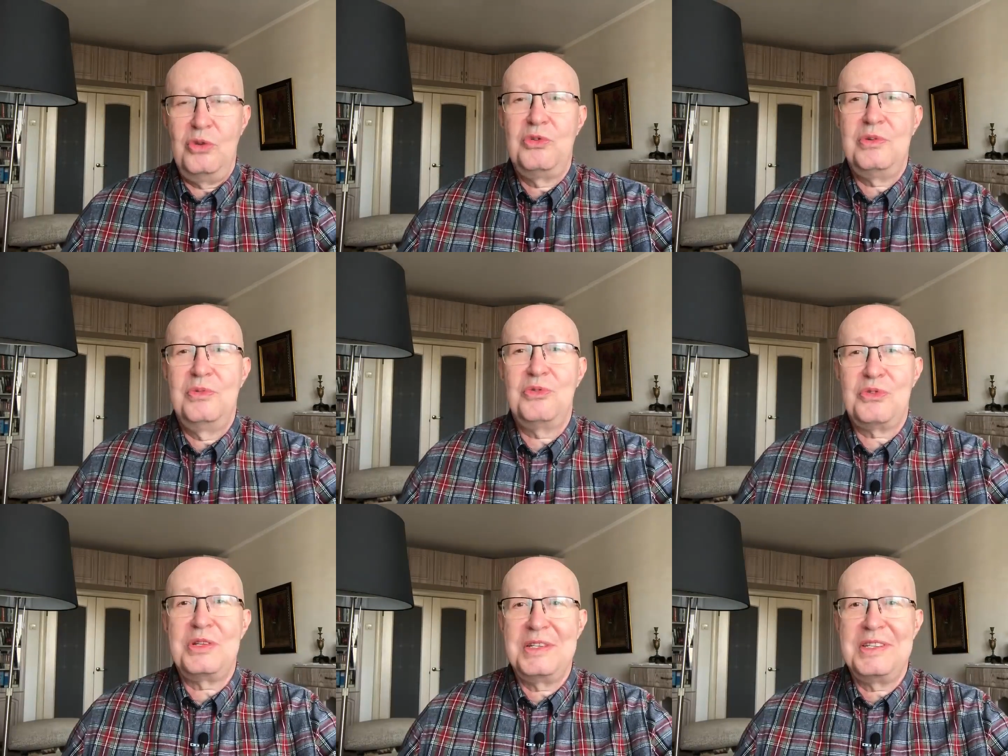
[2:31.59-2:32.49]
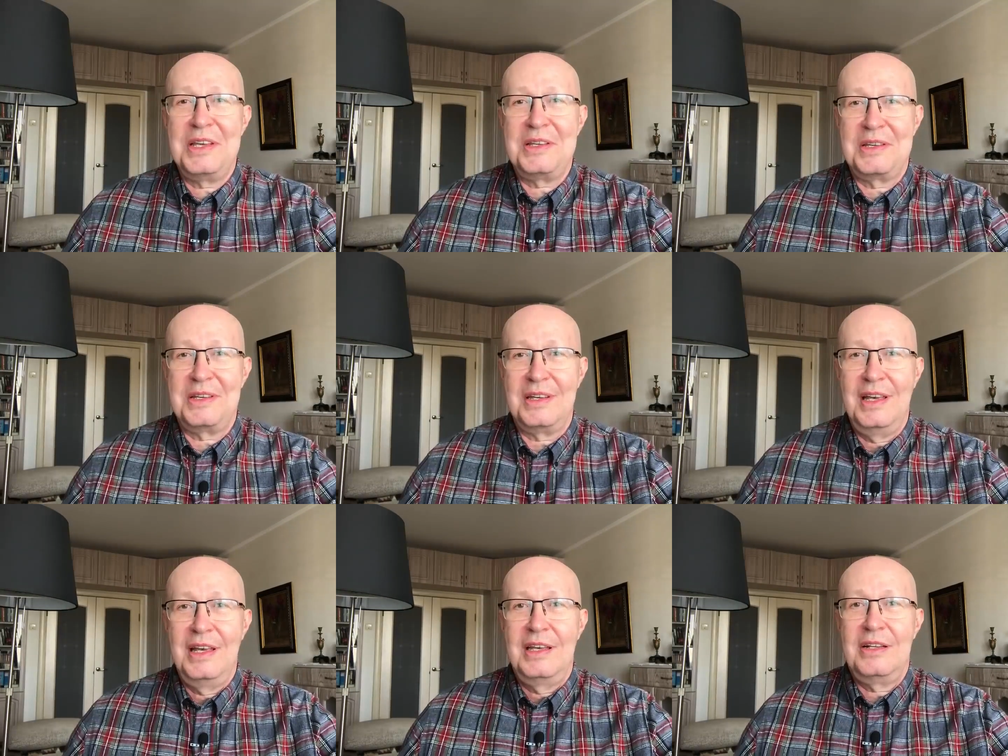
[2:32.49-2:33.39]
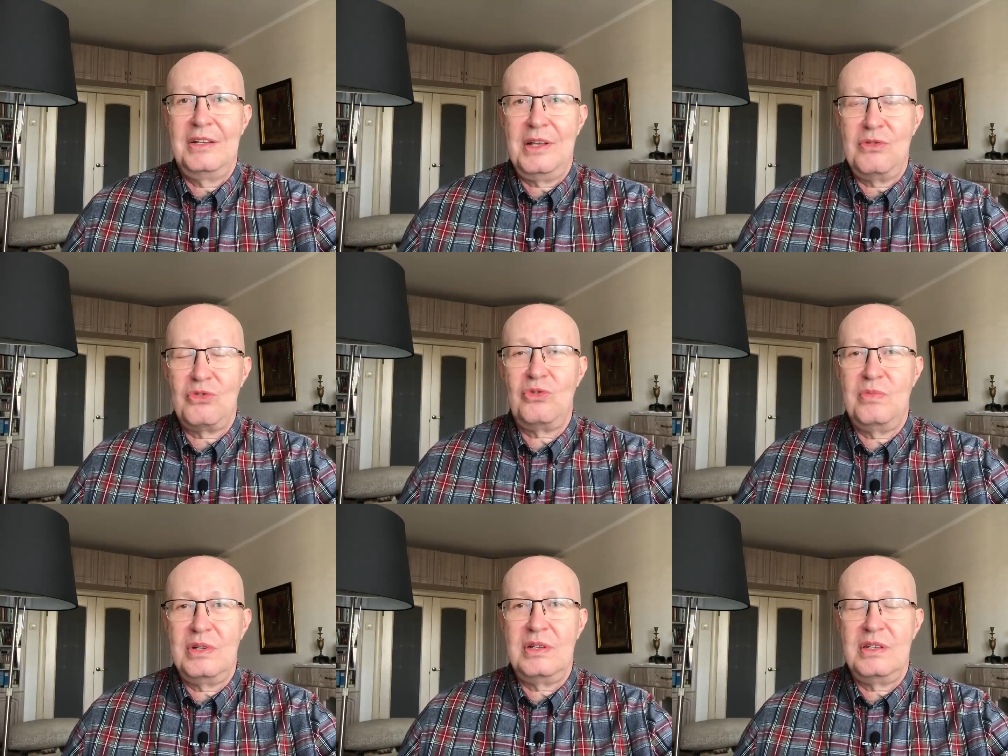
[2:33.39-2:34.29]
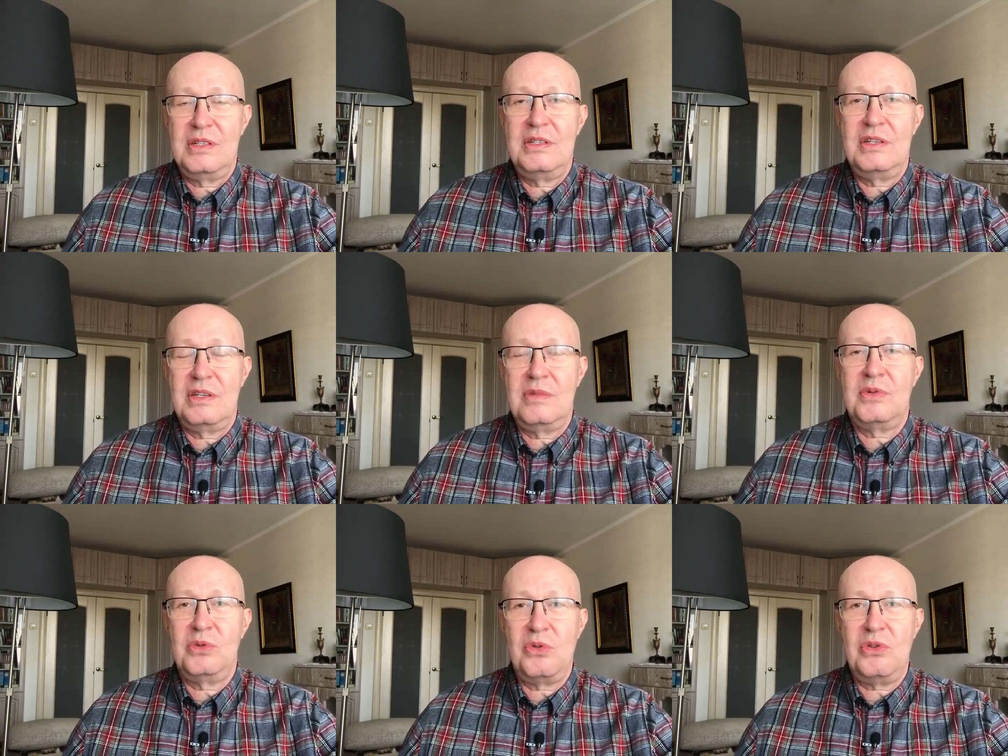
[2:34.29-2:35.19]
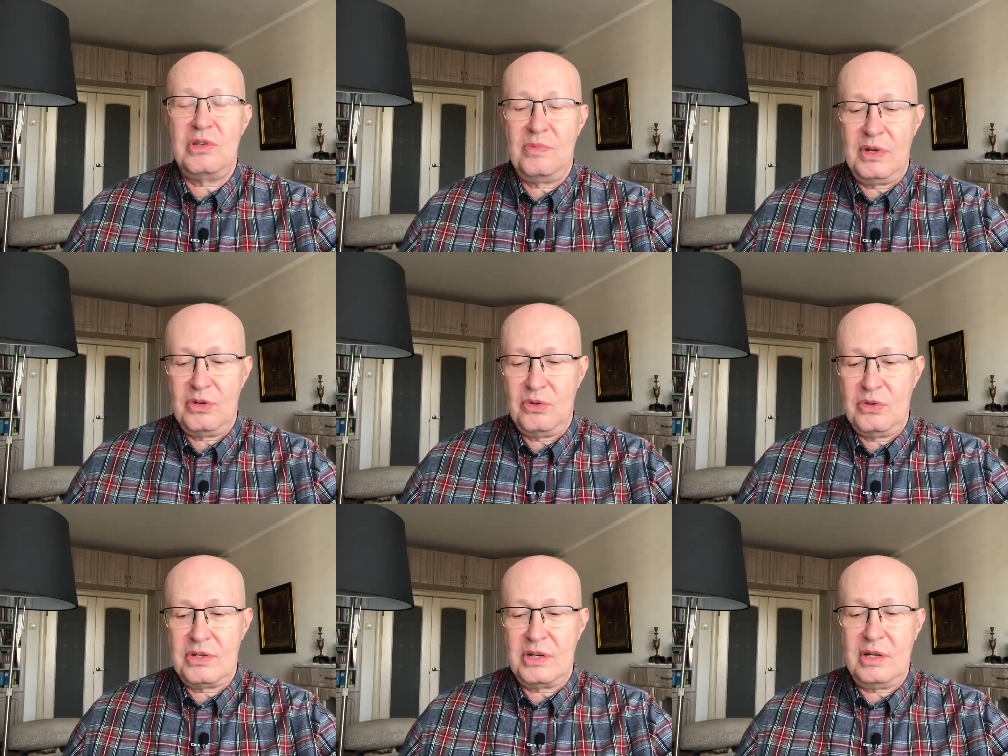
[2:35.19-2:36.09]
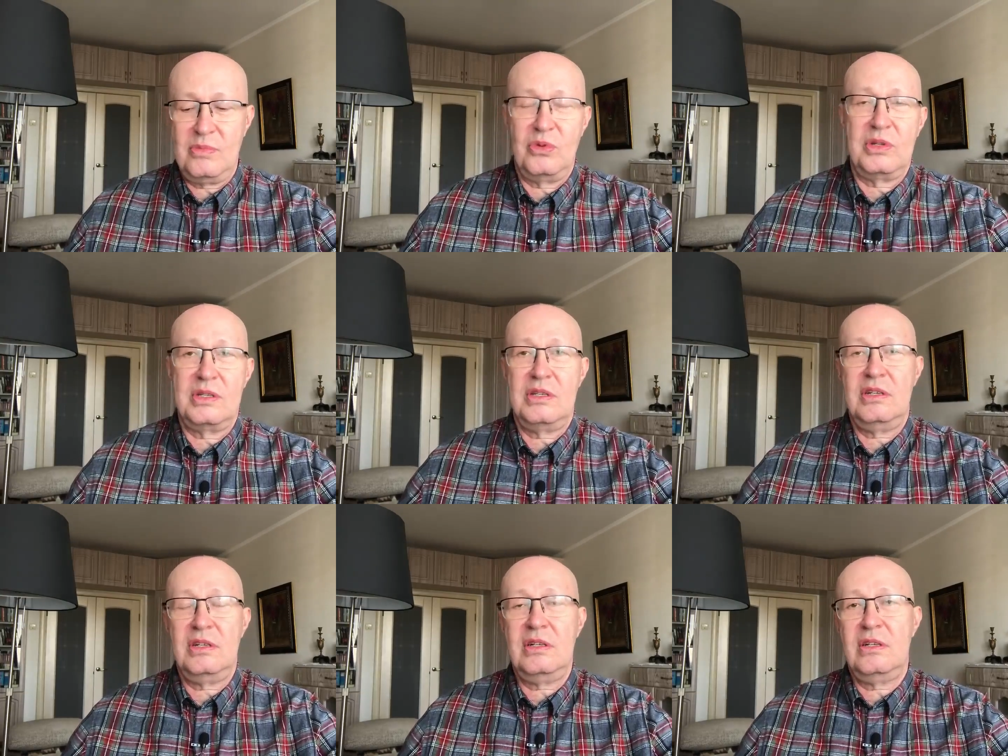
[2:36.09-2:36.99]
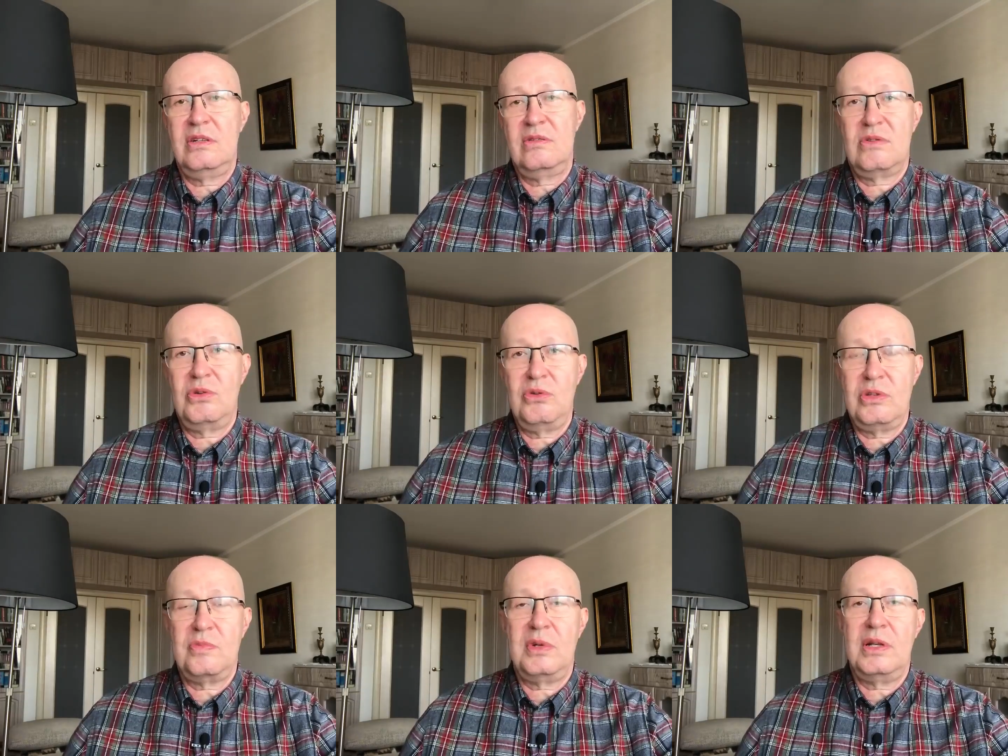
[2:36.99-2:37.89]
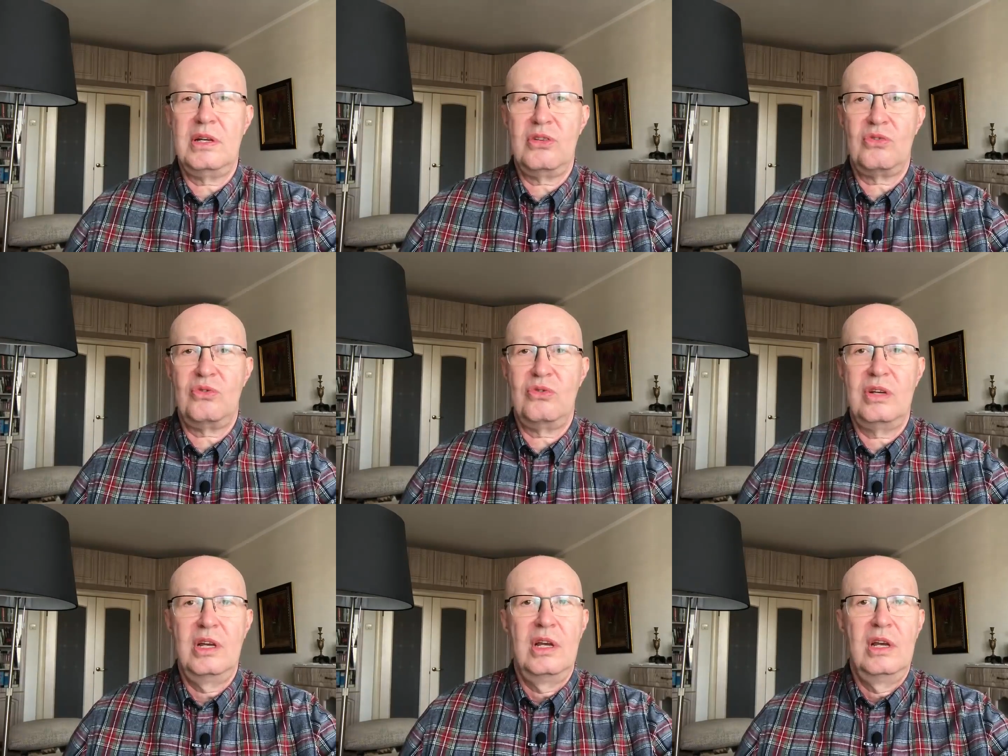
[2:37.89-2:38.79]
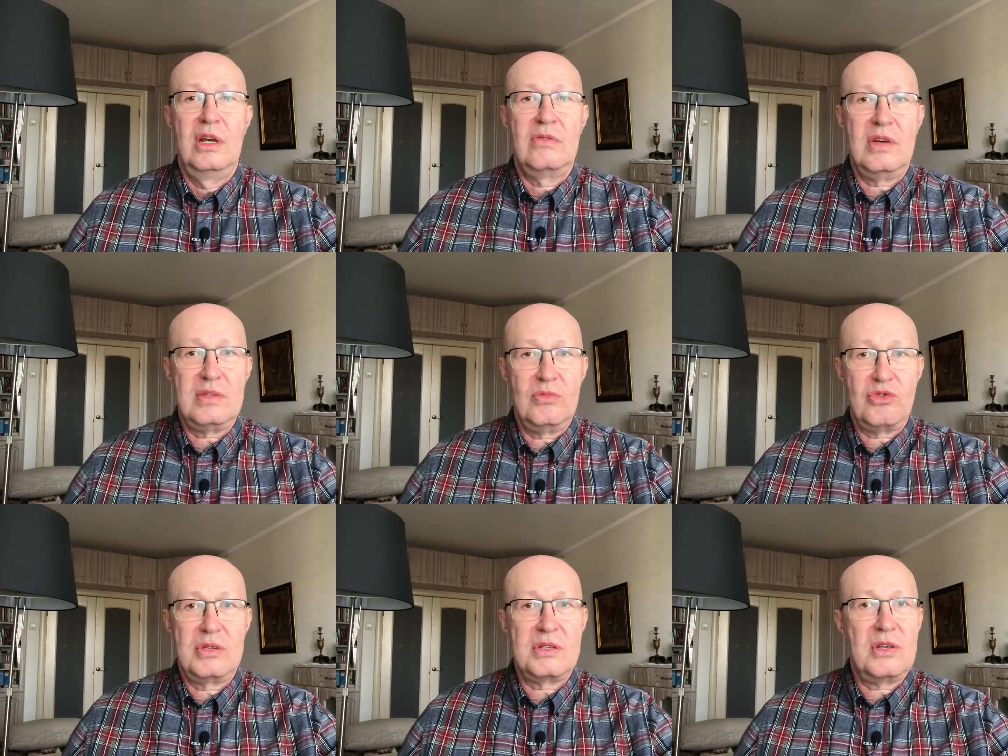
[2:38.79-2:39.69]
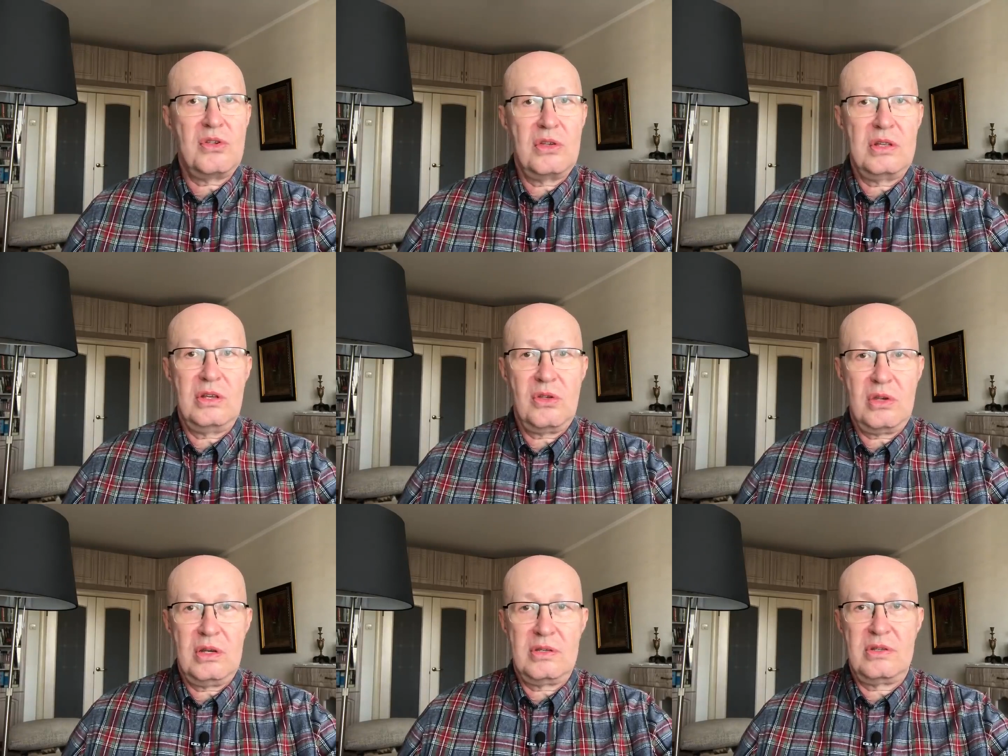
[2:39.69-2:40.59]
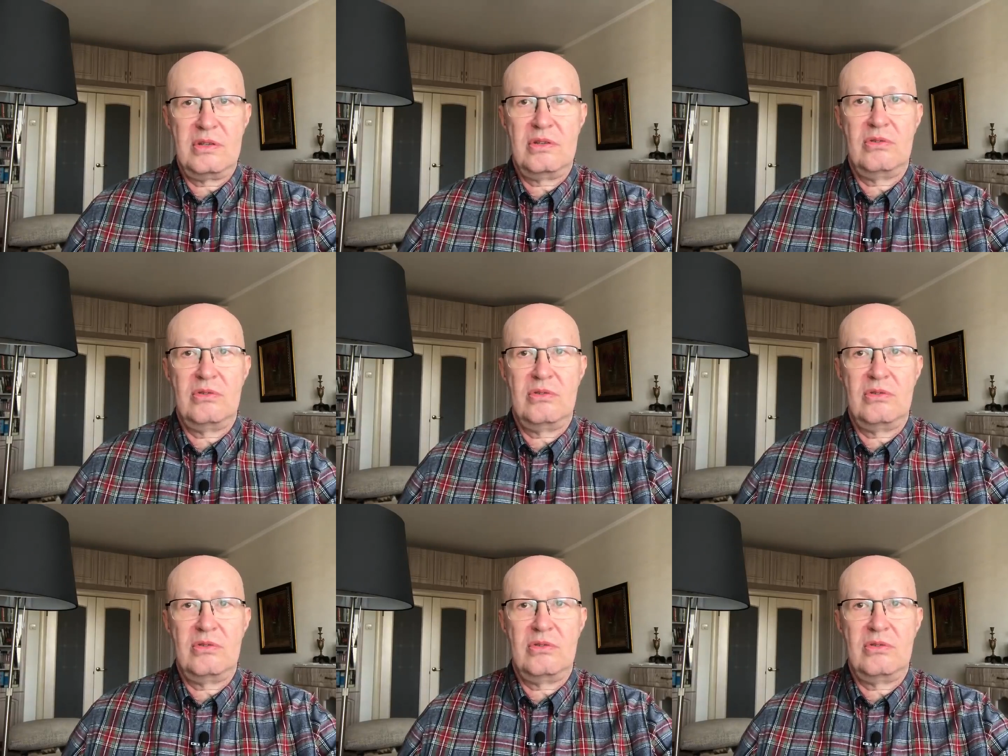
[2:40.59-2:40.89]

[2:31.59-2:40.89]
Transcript: людям нужны деньги. И для того, чтобы эти деньги получить, им приходится работать. Я склонен полагать, что возможно, значительная часть